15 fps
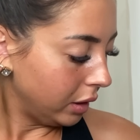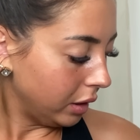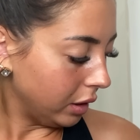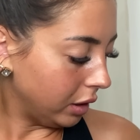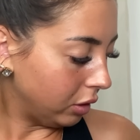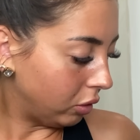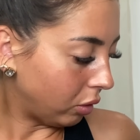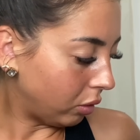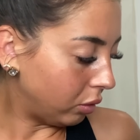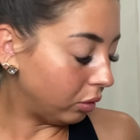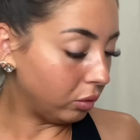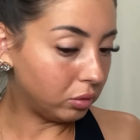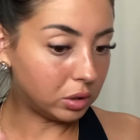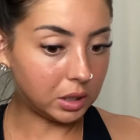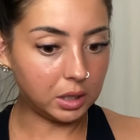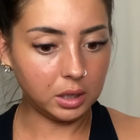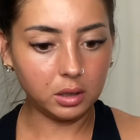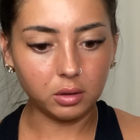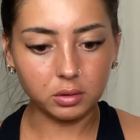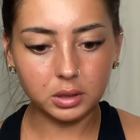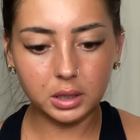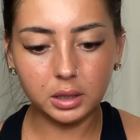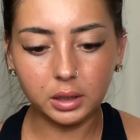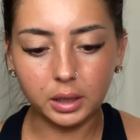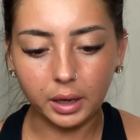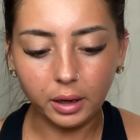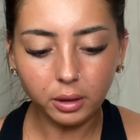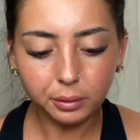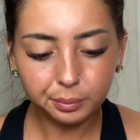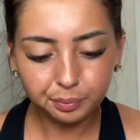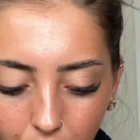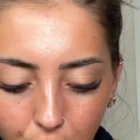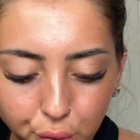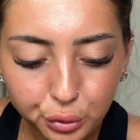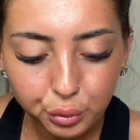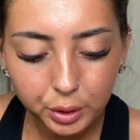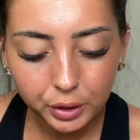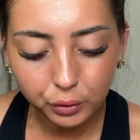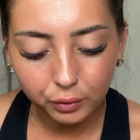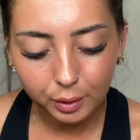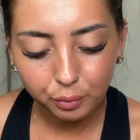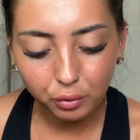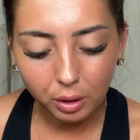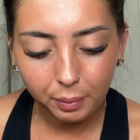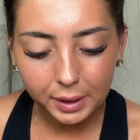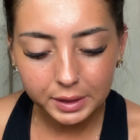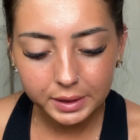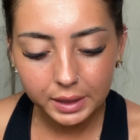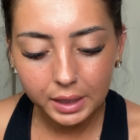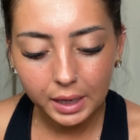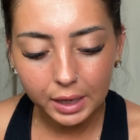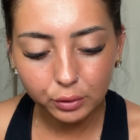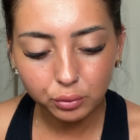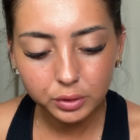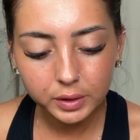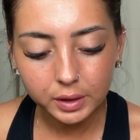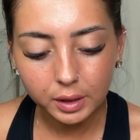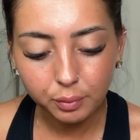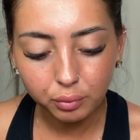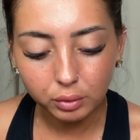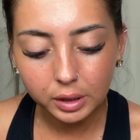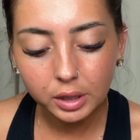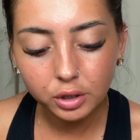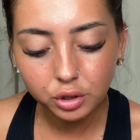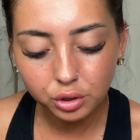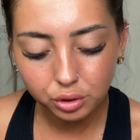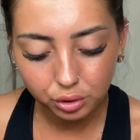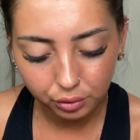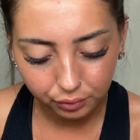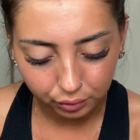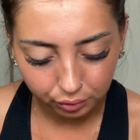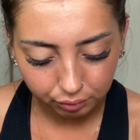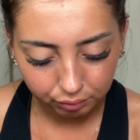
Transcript: et dans euh, ce qui est euh, skincare. Ensuite, on va pouvoir passer à tout ce qui est pour les cheveux.